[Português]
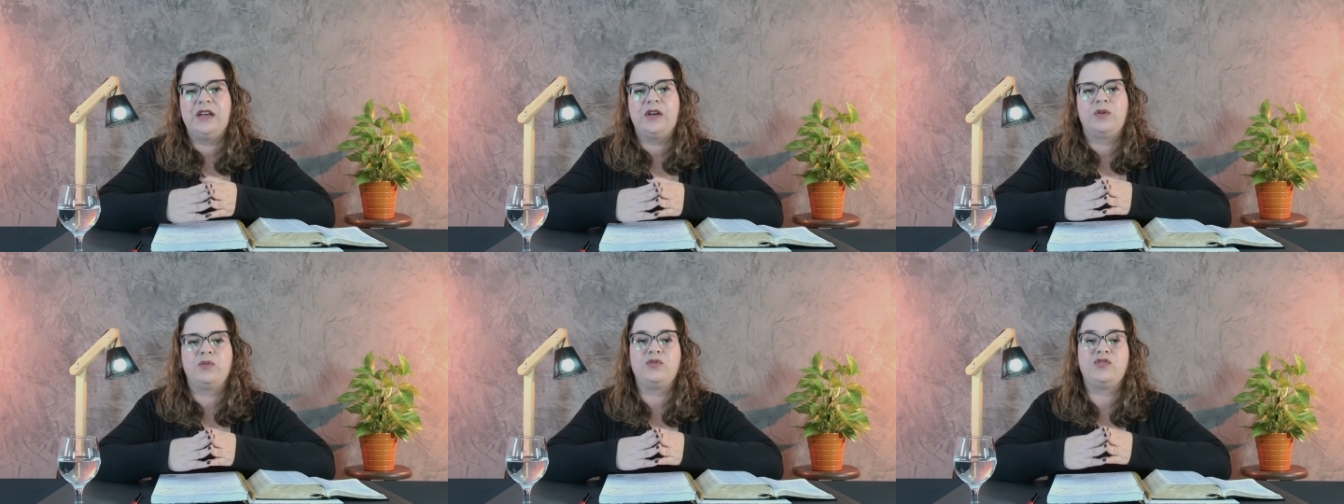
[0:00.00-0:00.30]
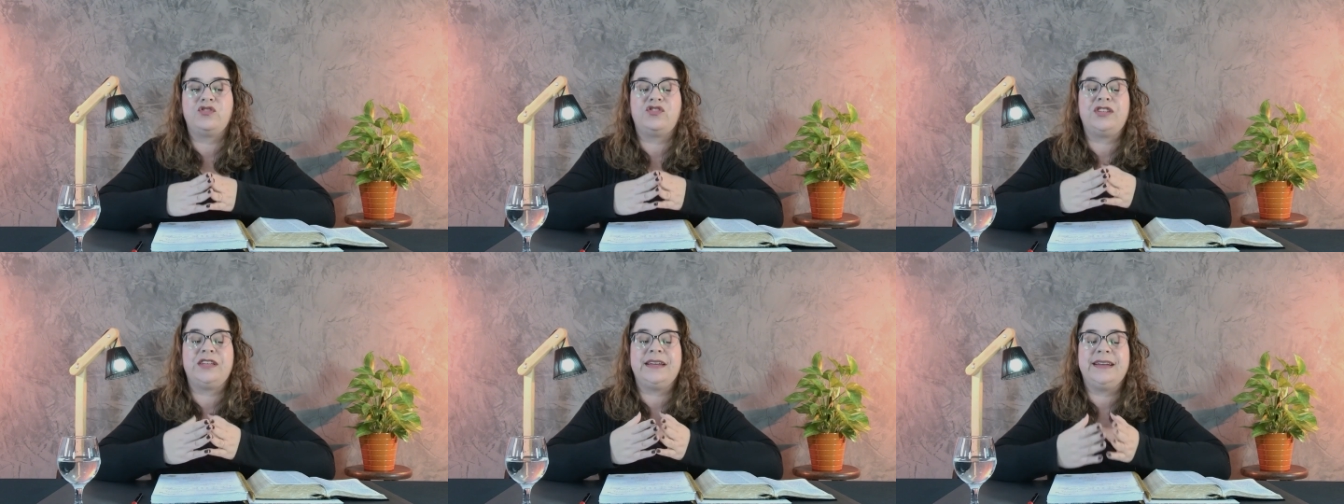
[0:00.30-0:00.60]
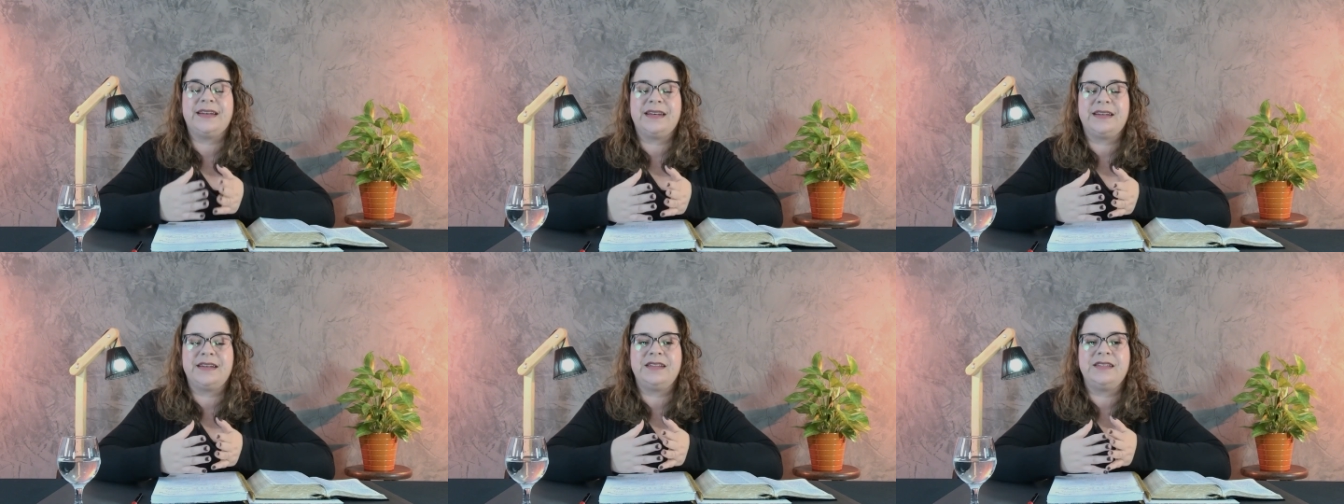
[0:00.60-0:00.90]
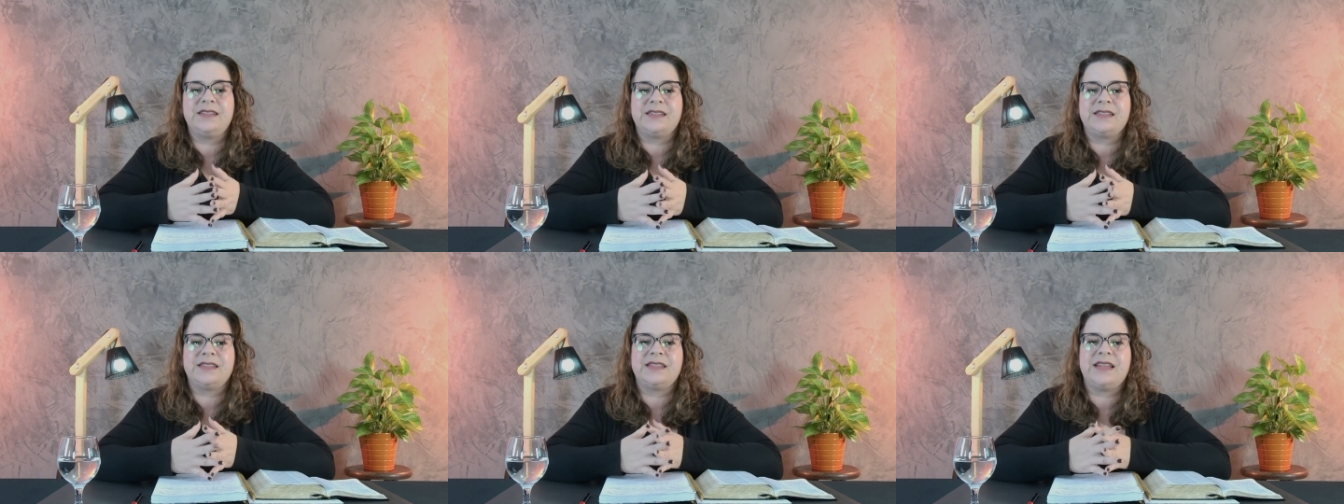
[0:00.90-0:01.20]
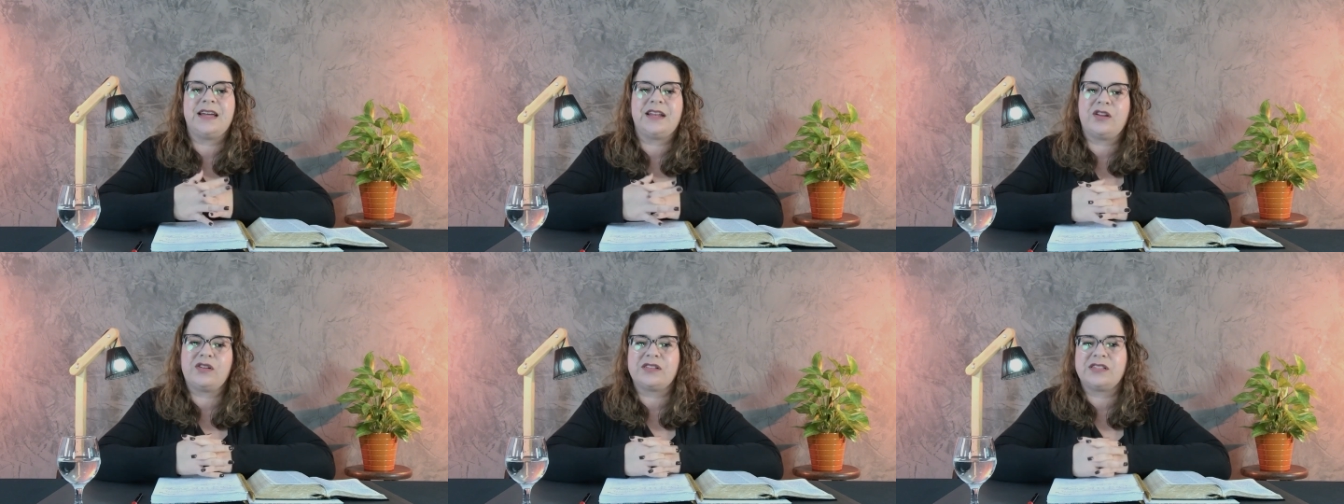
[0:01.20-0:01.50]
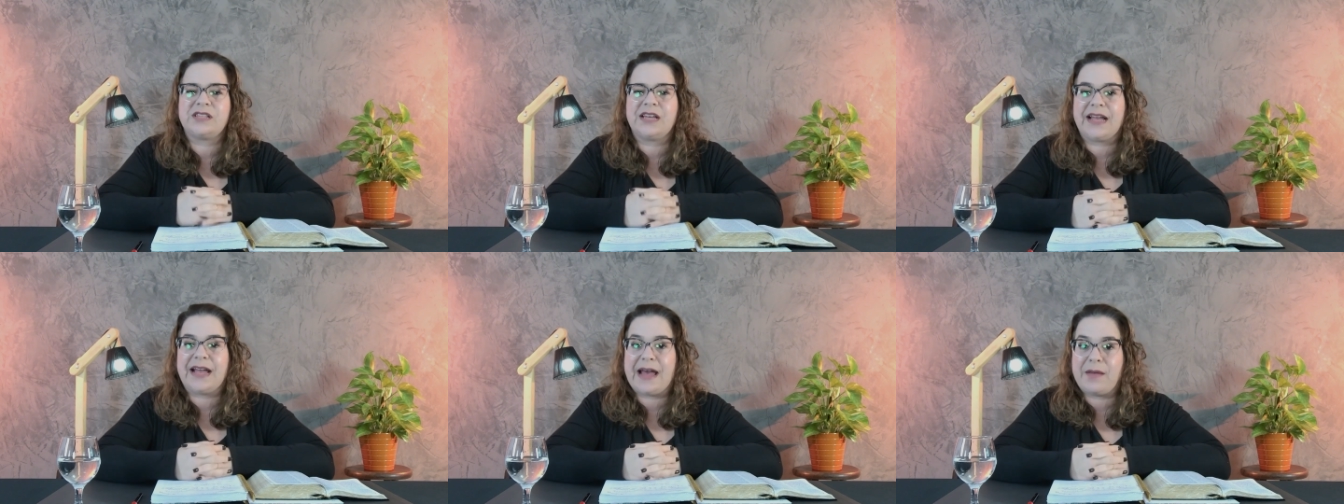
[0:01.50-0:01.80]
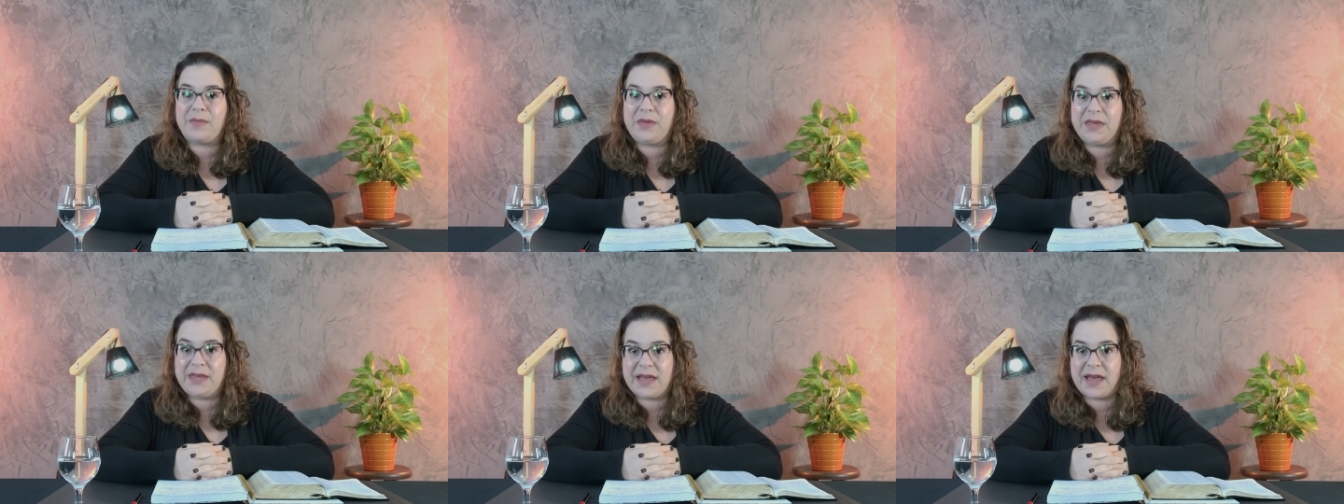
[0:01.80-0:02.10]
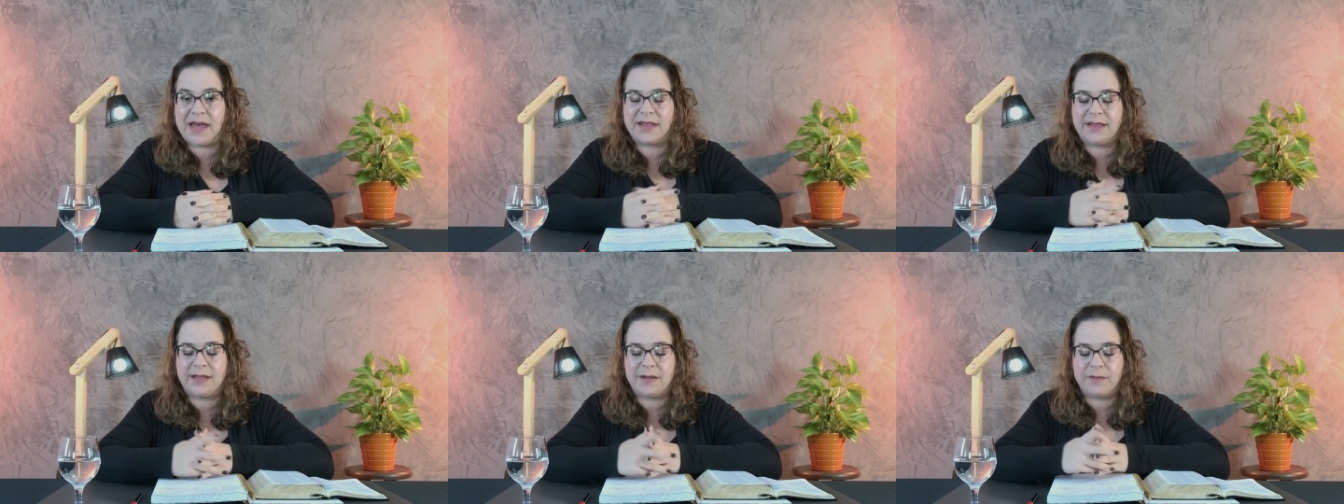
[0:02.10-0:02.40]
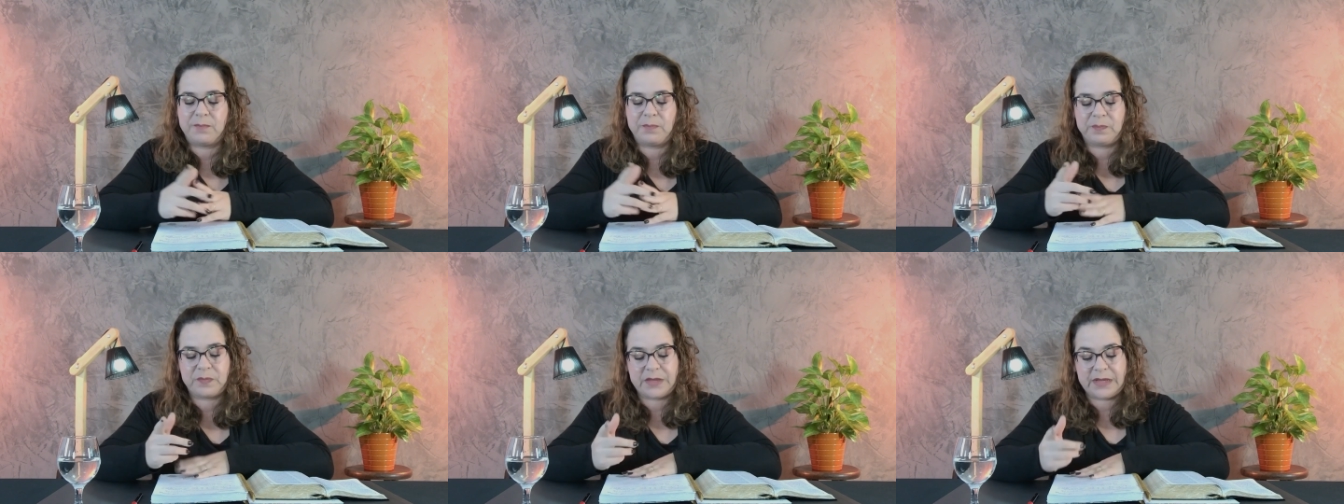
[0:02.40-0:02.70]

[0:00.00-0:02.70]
os gigantes da nossa caminhada.